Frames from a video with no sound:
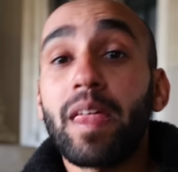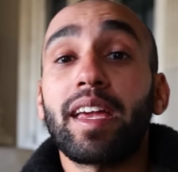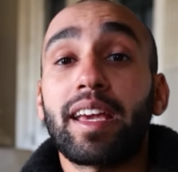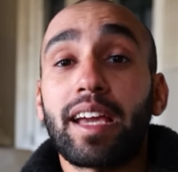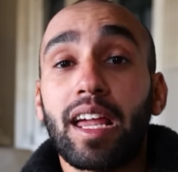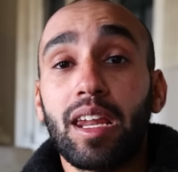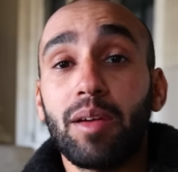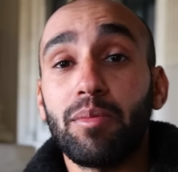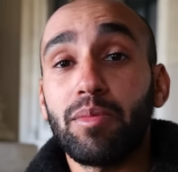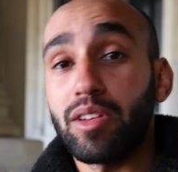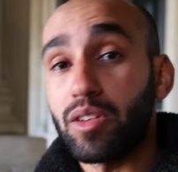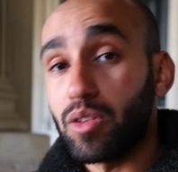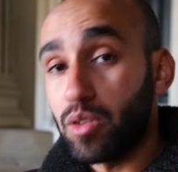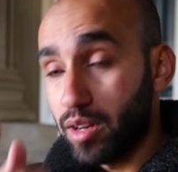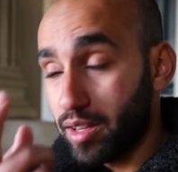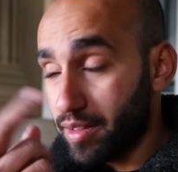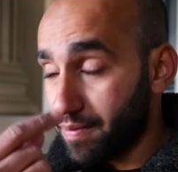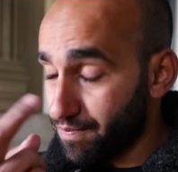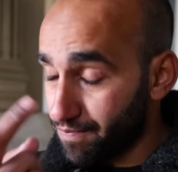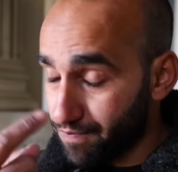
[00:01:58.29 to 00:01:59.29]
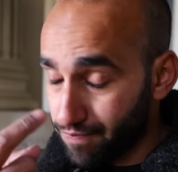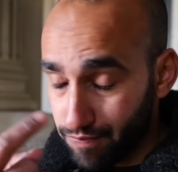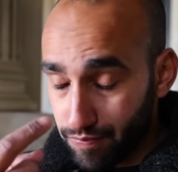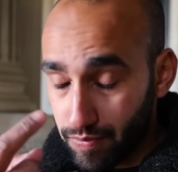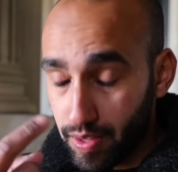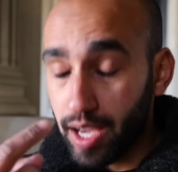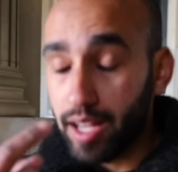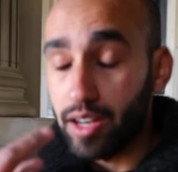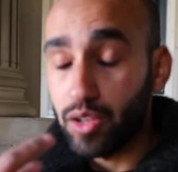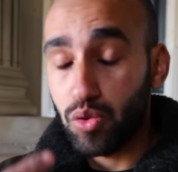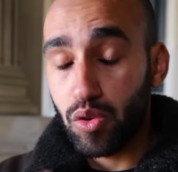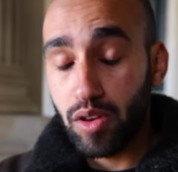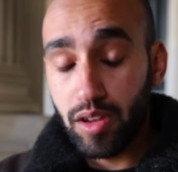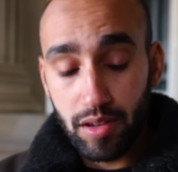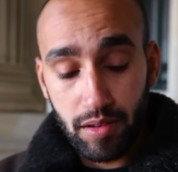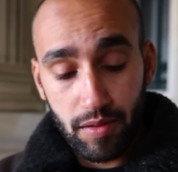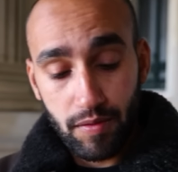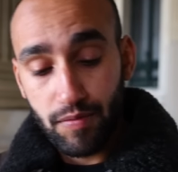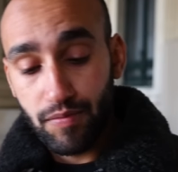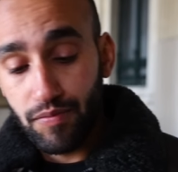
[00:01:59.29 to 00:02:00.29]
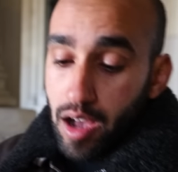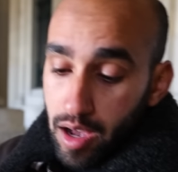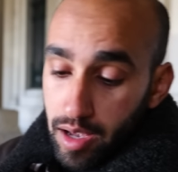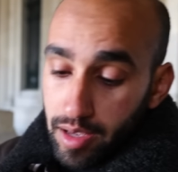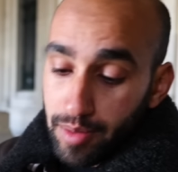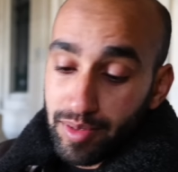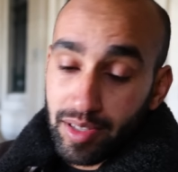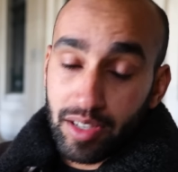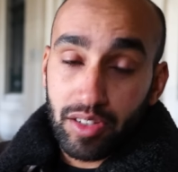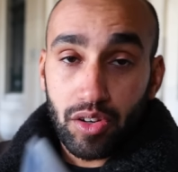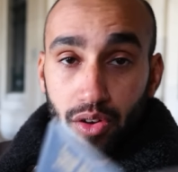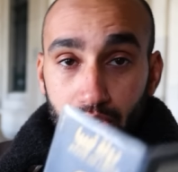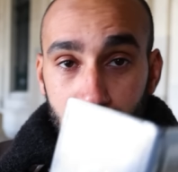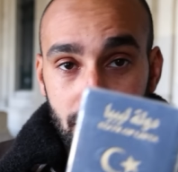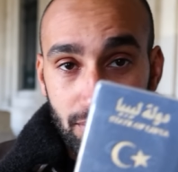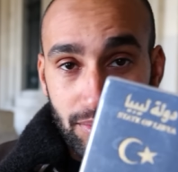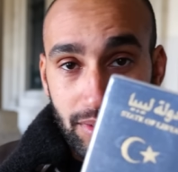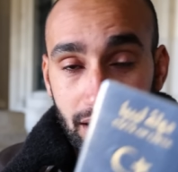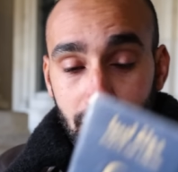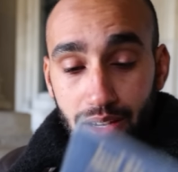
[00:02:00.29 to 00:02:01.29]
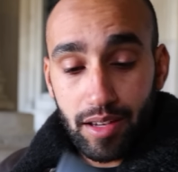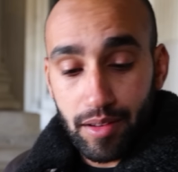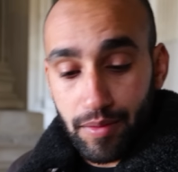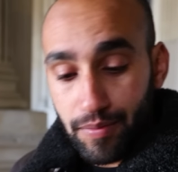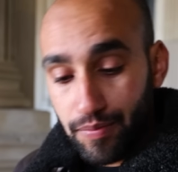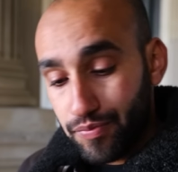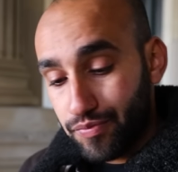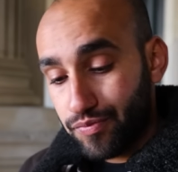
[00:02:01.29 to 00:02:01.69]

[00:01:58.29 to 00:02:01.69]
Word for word: يكلمني يقول لي تعال شوي يمسك الجواز متاعي